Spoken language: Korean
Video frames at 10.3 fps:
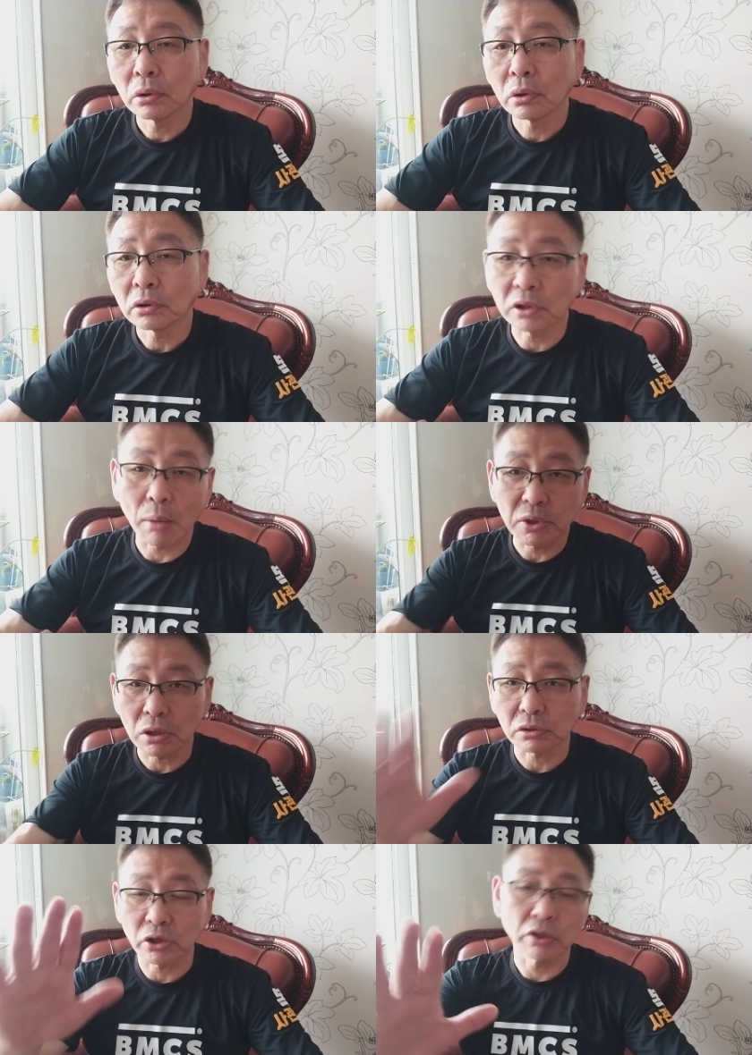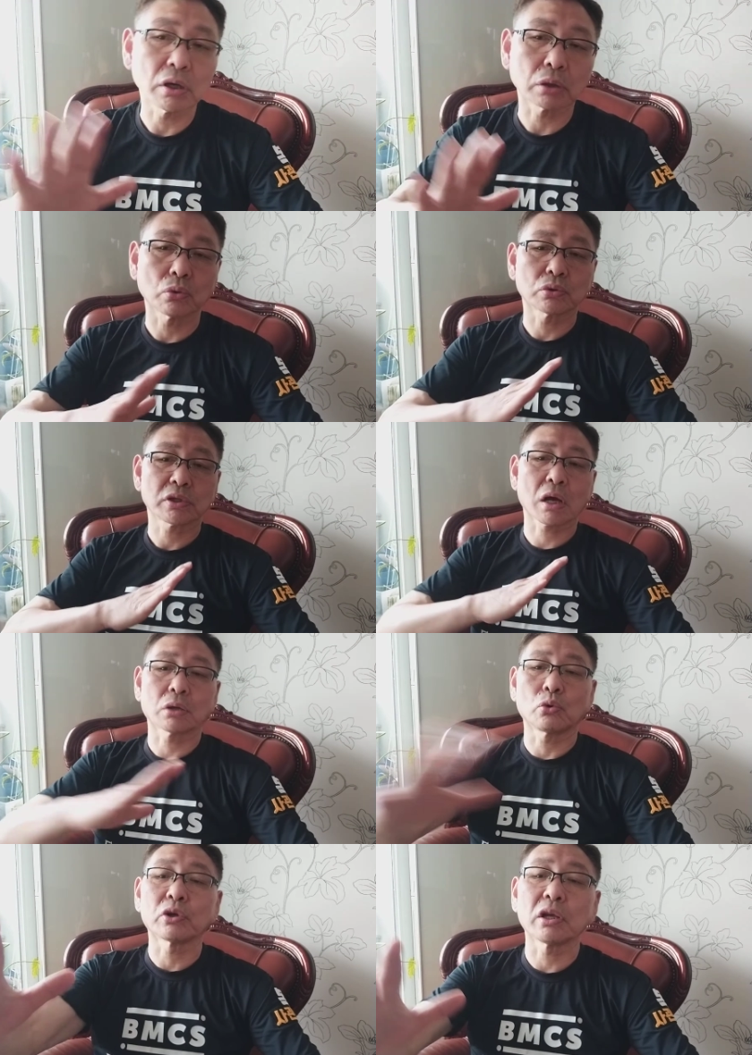그 다음에 이제 저희가 또 제가
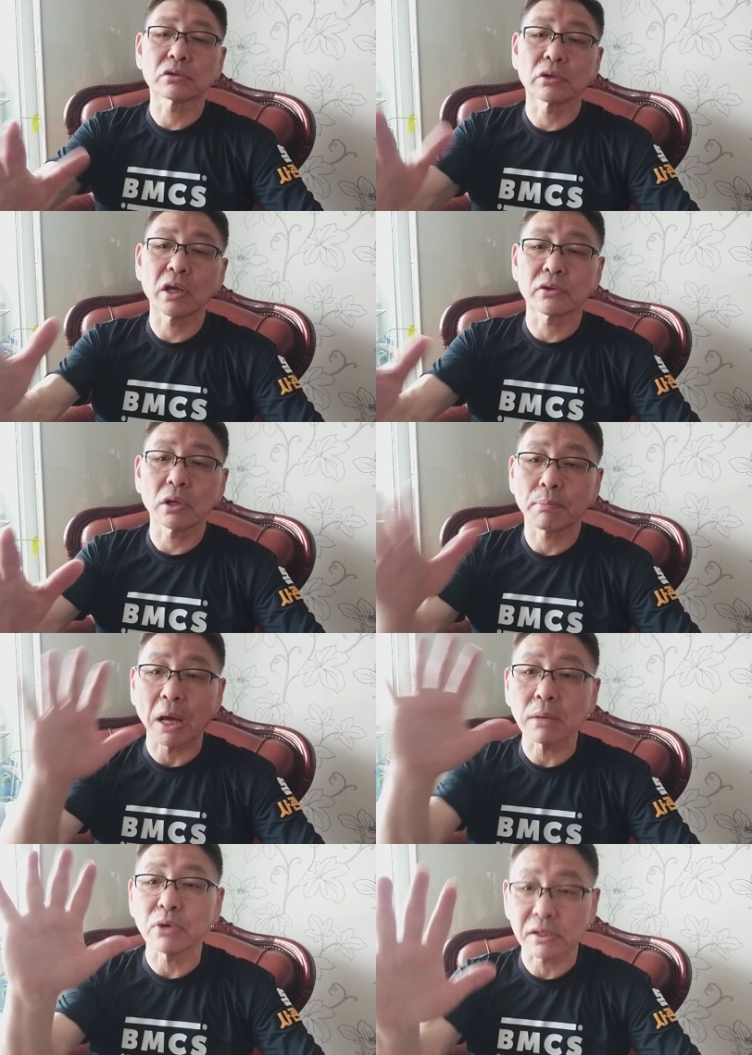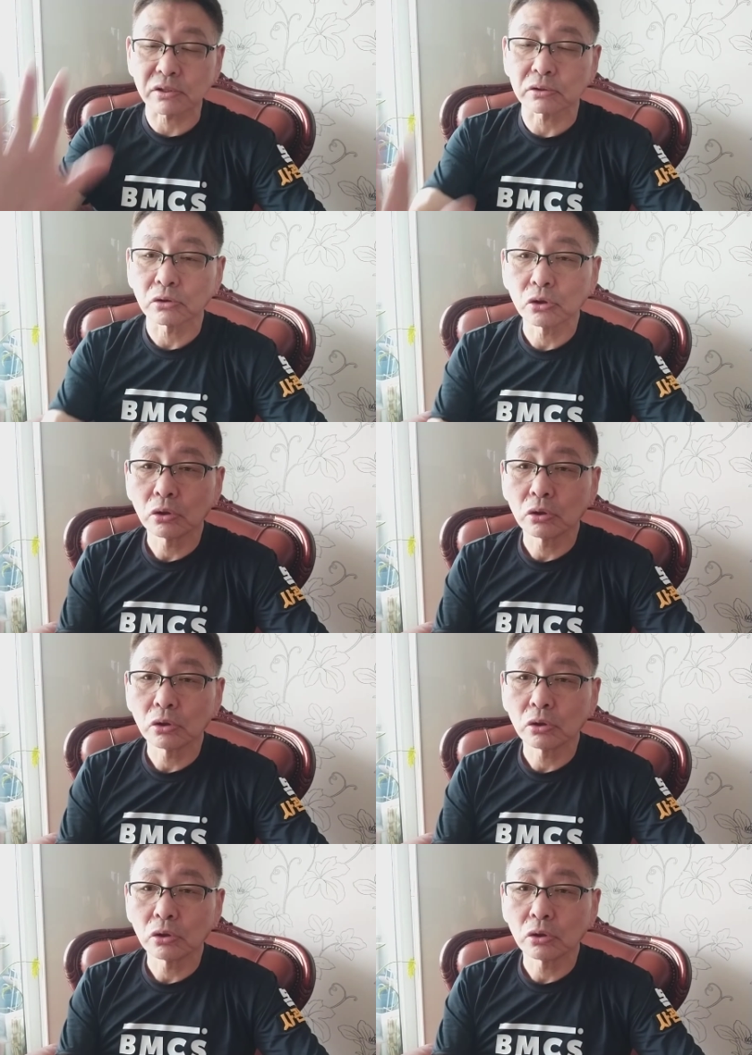노력해서 해야 될 5S.